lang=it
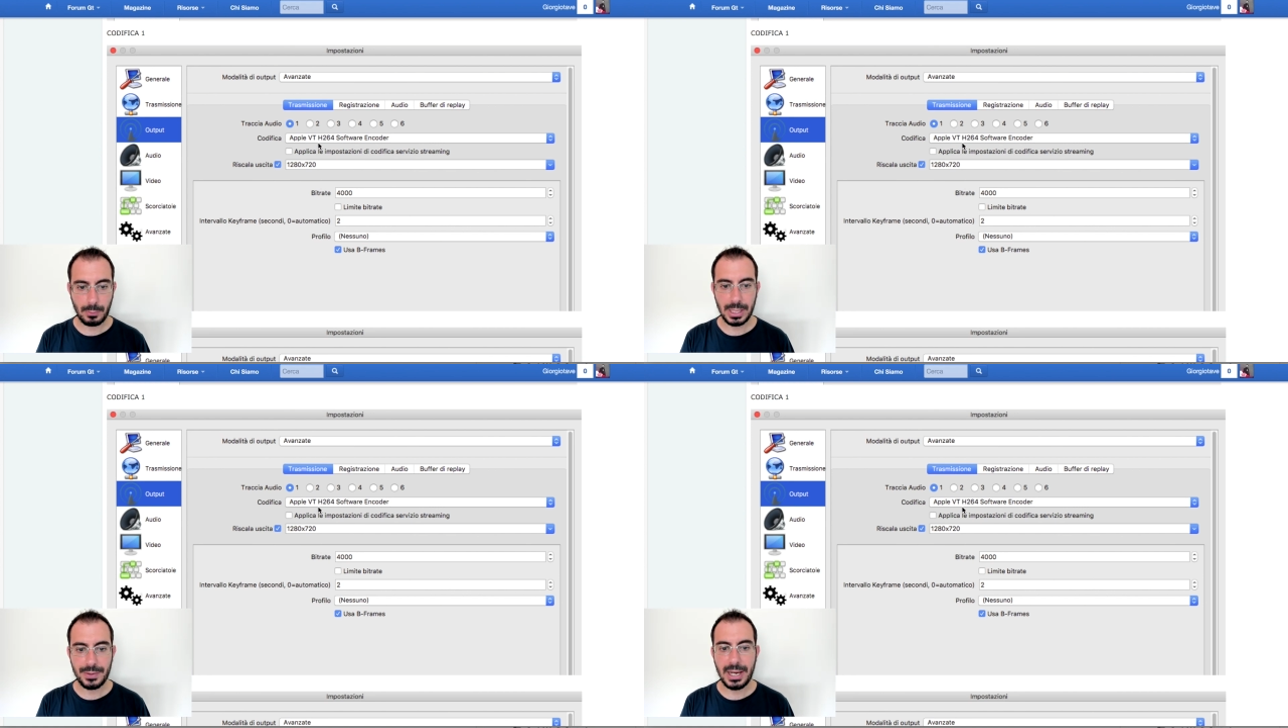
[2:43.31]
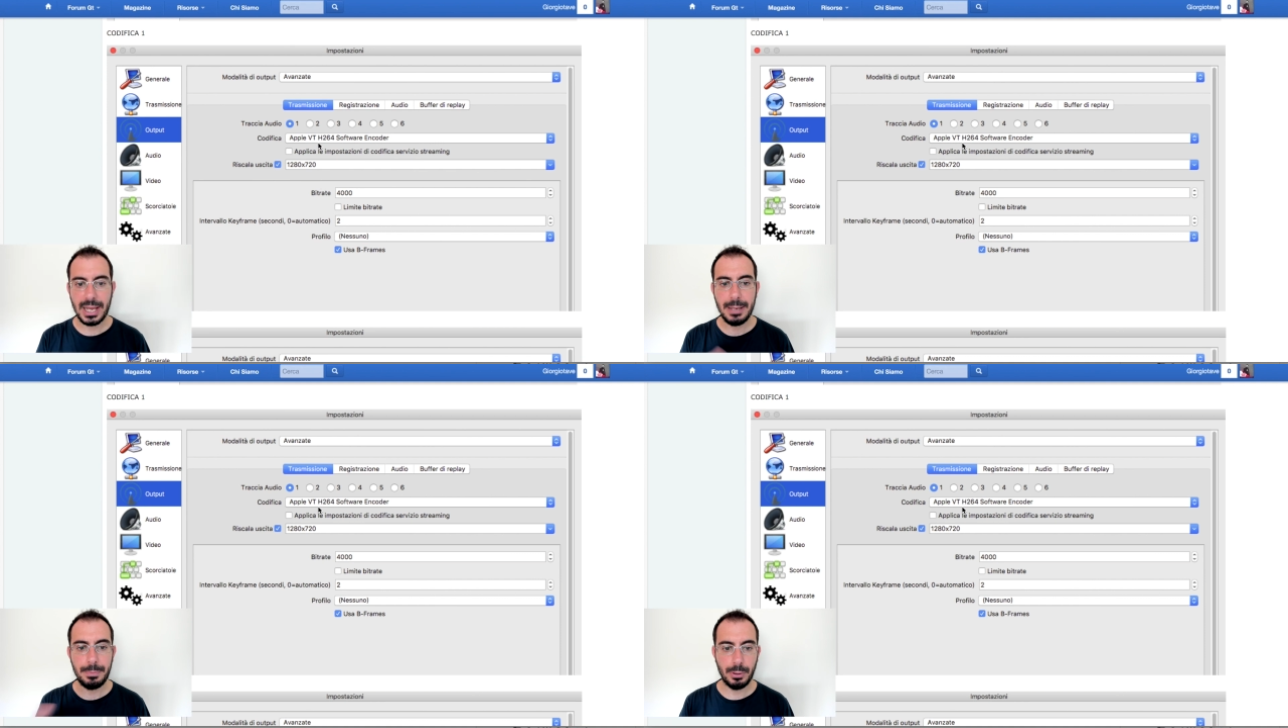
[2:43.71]
quella
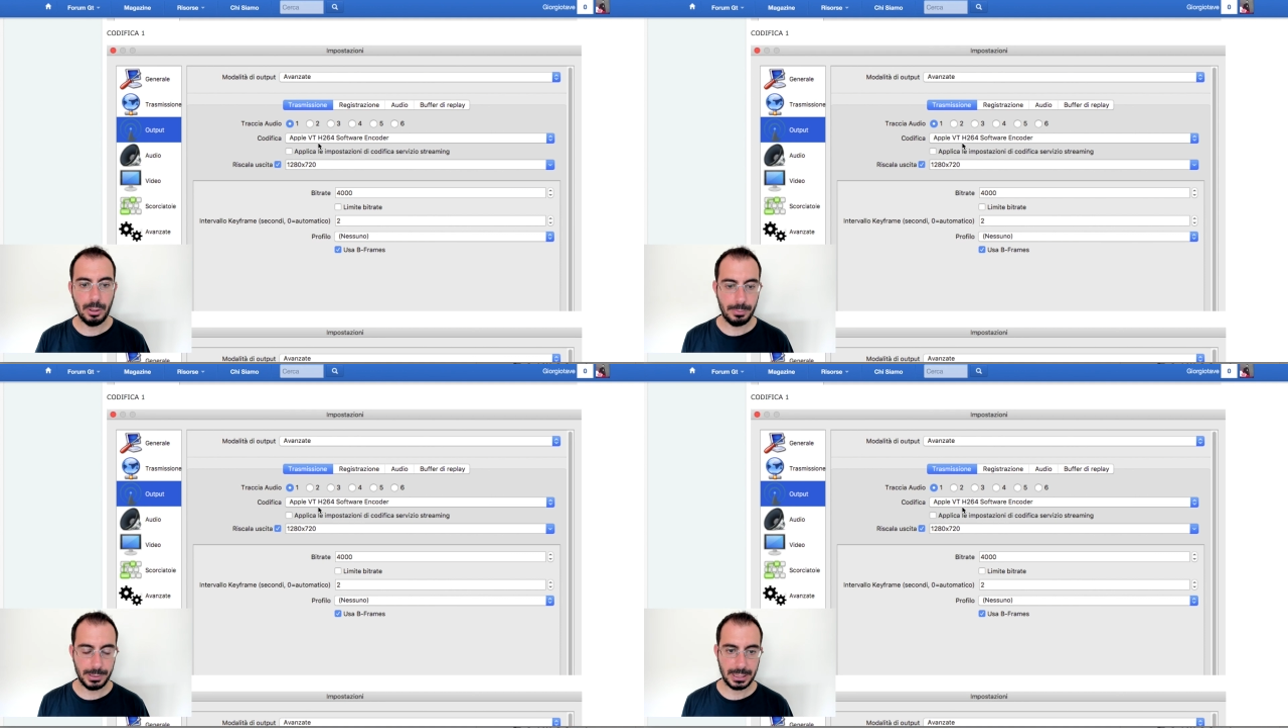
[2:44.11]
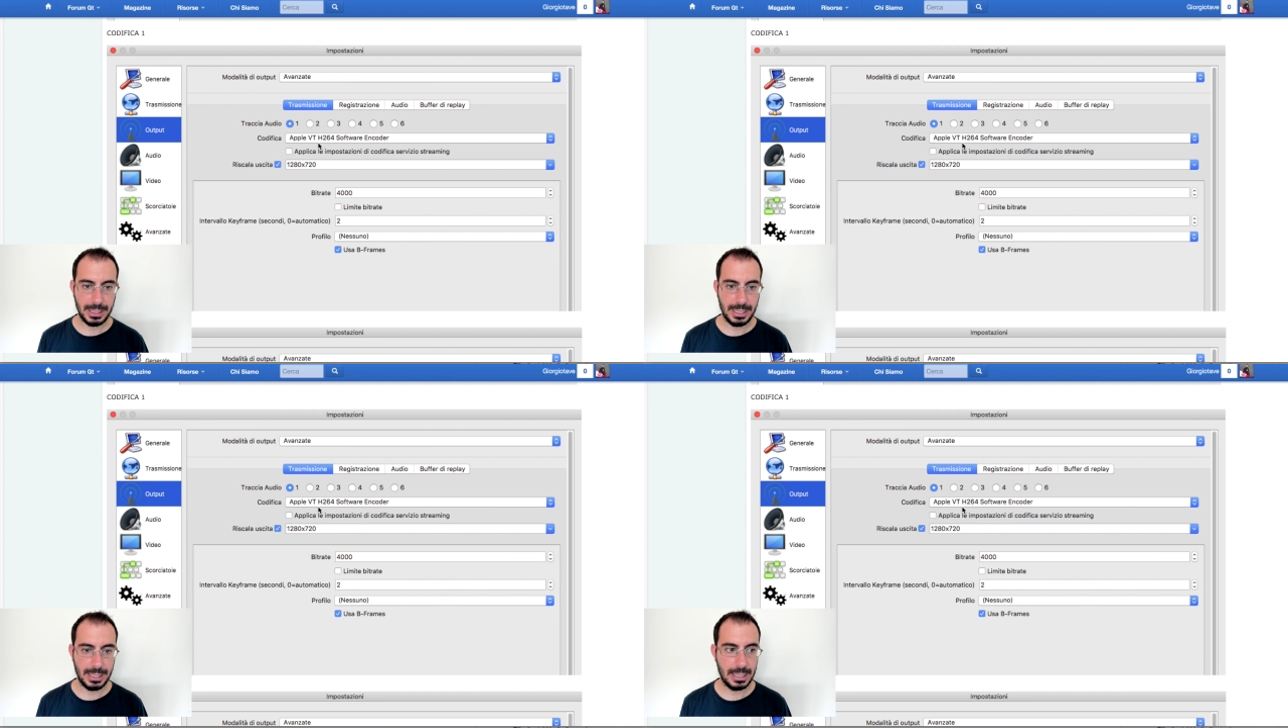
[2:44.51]
della Apple perché
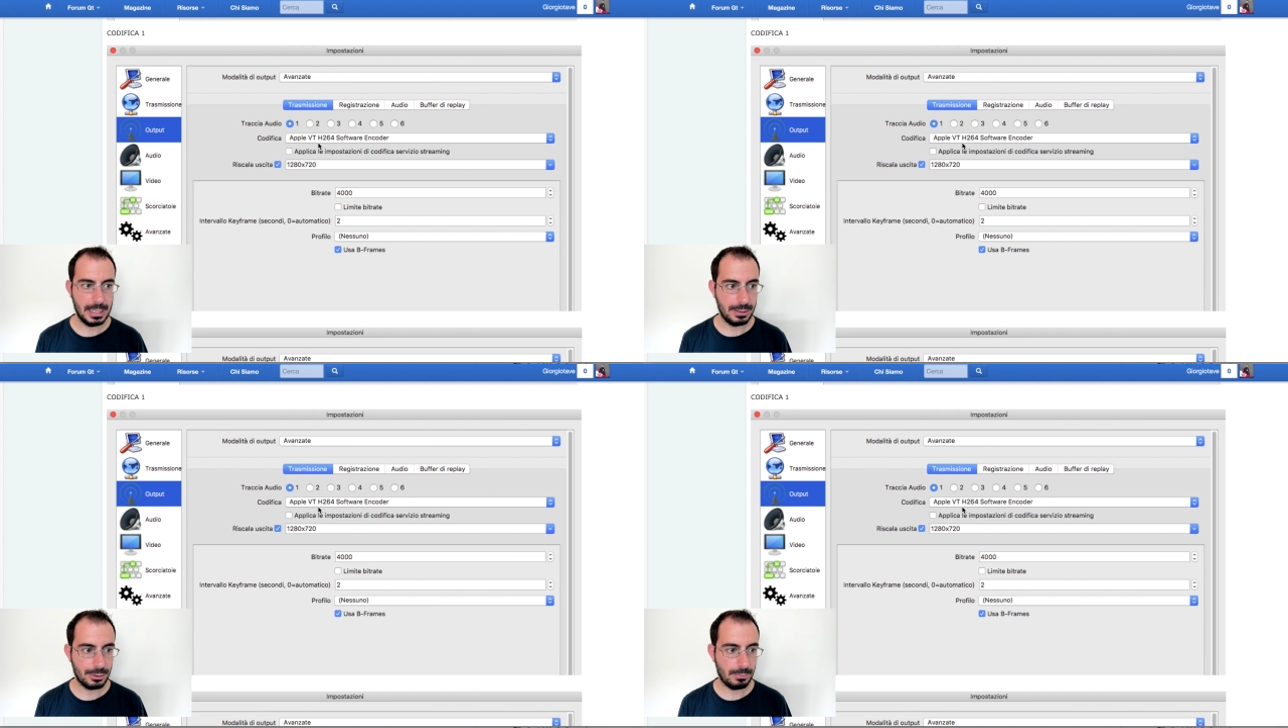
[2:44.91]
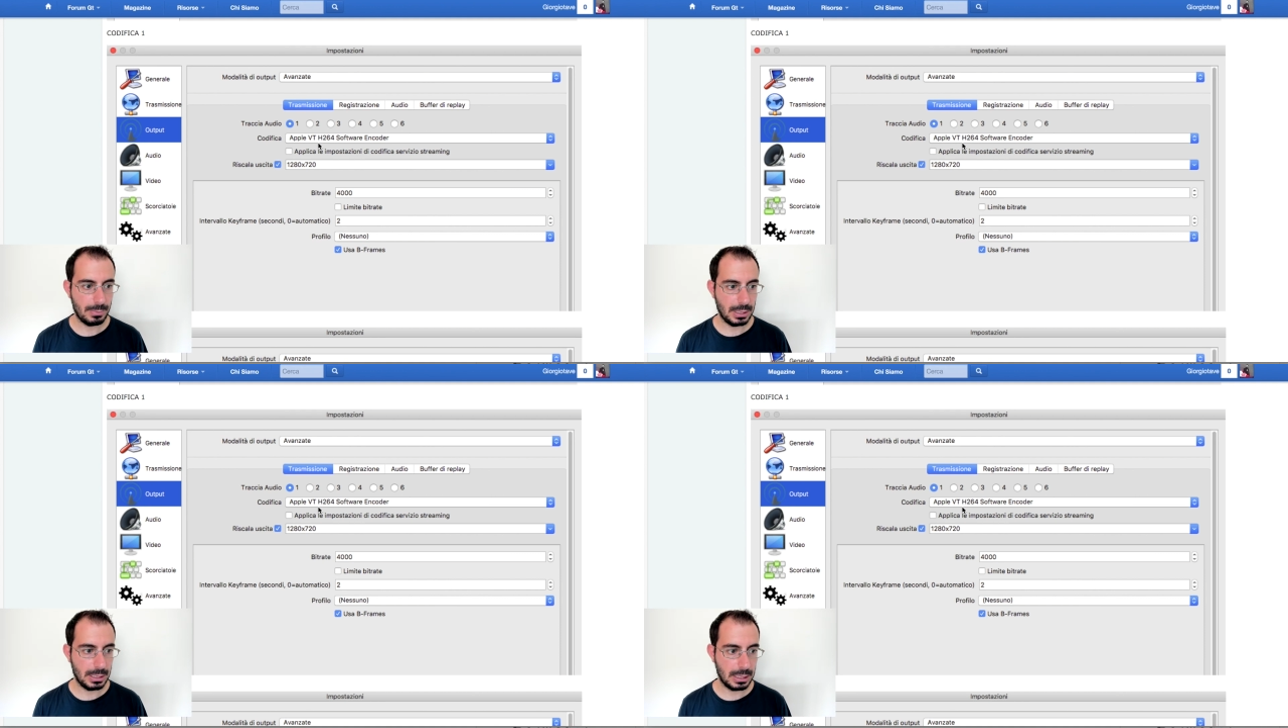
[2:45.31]
eh,
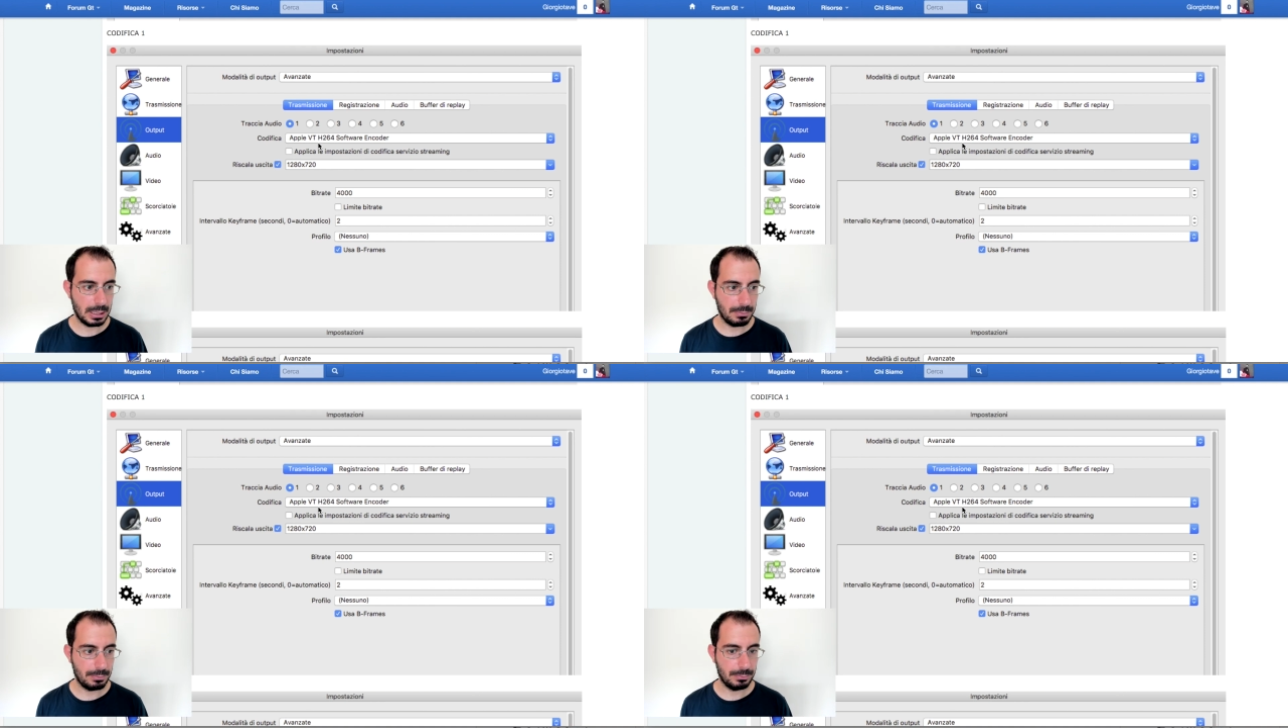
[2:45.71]
insomma mh,